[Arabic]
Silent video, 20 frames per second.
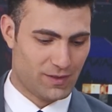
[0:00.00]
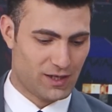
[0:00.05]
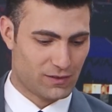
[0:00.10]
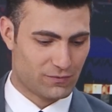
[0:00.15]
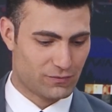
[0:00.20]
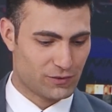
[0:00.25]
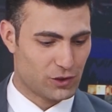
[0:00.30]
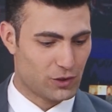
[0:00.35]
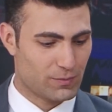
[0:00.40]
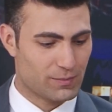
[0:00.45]
ما
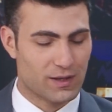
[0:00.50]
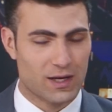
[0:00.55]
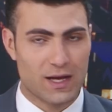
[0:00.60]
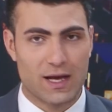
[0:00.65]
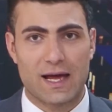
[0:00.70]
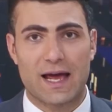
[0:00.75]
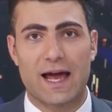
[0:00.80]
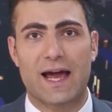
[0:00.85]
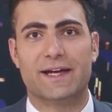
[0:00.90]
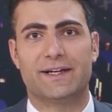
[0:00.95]
اعرف اليوم
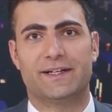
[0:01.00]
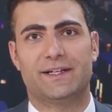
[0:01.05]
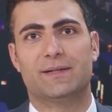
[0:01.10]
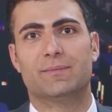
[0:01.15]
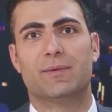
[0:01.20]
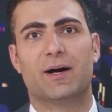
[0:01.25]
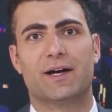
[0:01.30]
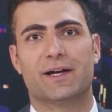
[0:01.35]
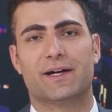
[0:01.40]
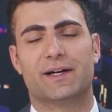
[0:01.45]
اي
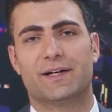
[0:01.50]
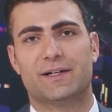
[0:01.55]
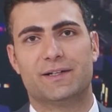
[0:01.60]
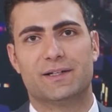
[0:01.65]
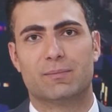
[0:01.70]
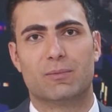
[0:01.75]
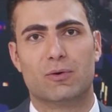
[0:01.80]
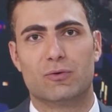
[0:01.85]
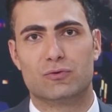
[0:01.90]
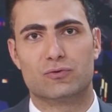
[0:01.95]
حمايه
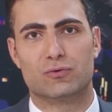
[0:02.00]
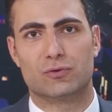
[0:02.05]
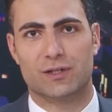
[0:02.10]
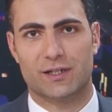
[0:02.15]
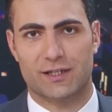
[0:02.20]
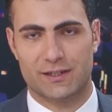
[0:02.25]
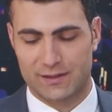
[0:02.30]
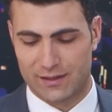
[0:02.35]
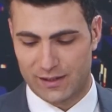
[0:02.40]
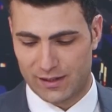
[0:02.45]
احنا
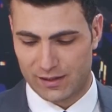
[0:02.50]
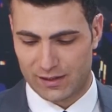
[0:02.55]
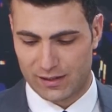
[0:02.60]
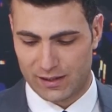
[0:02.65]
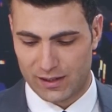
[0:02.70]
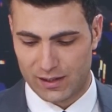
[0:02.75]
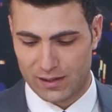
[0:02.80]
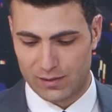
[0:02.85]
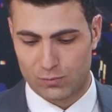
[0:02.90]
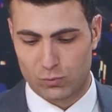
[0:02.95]
موجوده عندنا
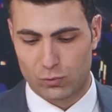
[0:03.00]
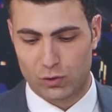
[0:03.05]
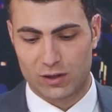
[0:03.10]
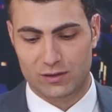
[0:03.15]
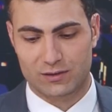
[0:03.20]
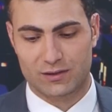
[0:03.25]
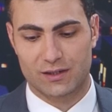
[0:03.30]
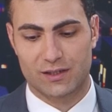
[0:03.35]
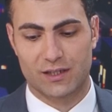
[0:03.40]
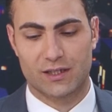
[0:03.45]

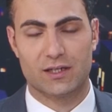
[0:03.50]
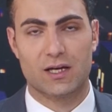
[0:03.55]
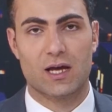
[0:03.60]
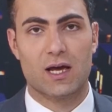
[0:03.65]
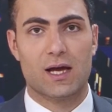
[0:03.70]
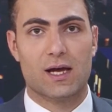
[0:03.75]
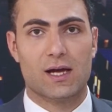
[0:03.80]
كمواطنين.